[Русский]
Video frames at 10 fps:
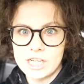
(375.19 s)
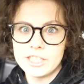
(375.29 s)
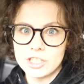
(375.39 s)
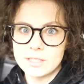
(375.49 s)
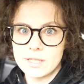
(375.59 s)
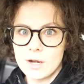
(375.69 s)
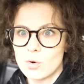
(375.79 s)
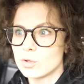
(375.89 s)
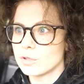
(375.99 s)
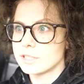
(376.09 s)
шли через
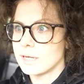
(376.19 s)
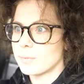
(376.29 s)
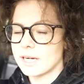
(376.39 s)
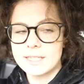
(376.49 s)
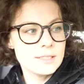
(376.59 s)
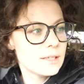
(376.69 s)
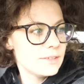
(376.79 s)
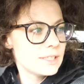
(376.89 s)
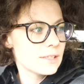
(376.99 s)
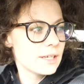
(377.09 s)
дорогу. То есть я проходила,
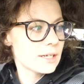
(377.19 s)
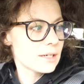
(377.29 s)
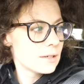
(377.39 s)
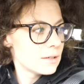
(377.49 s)
видела их.